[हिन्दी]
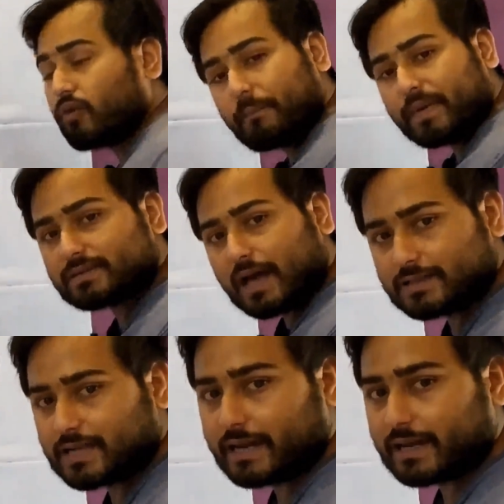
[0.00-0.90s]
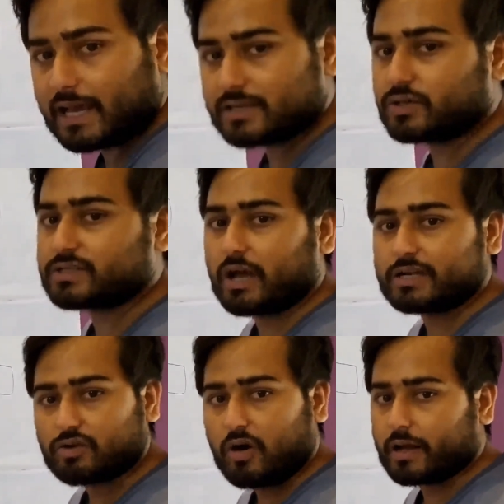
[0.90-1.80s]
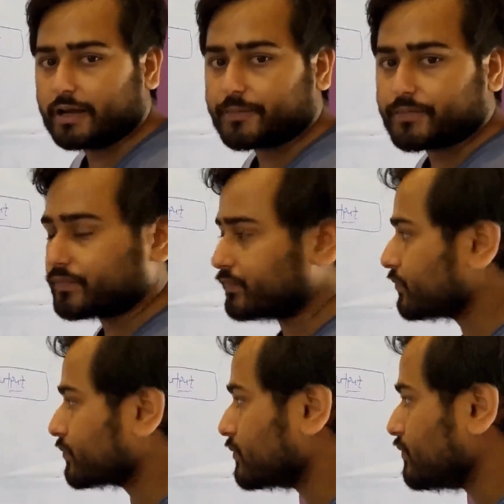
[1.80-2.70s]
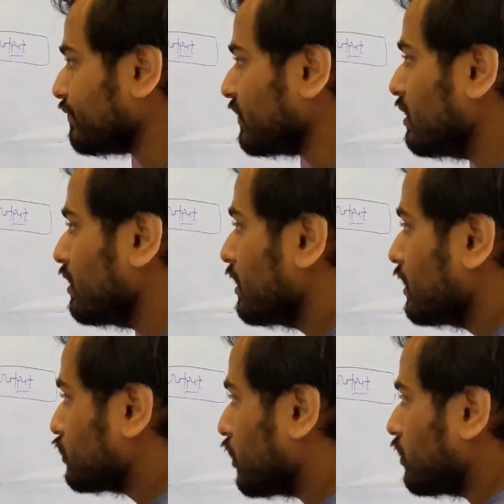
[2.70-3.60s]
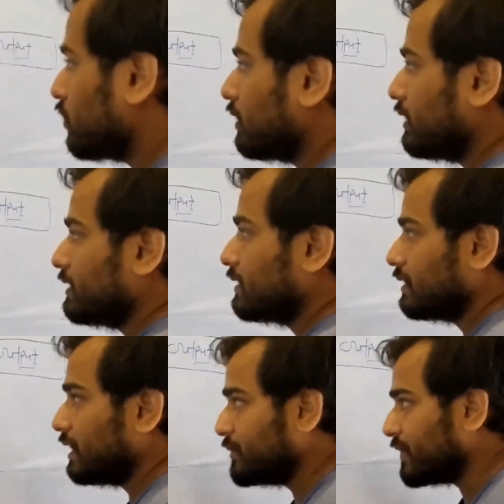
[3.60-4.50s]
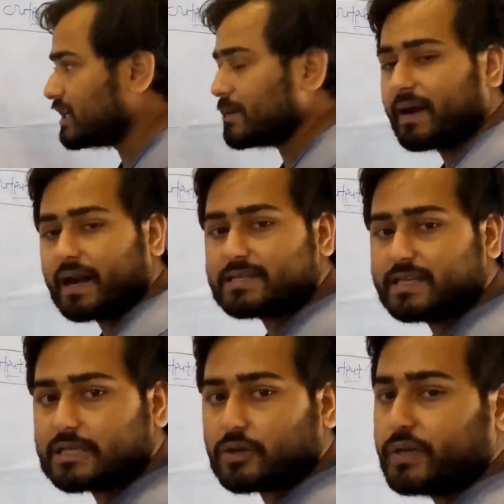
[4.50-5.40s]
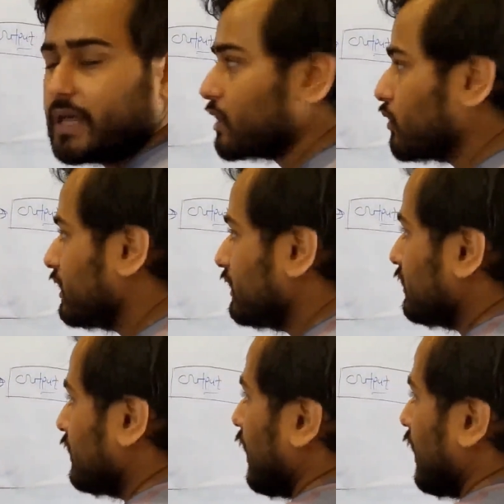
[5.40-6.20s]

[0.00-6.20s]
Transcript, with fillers: वापस आ जाए नया जो इसका स्टॉक है तो इन्वेंट्री पढ़ना इसलिए ज़रूरी है क्योंकि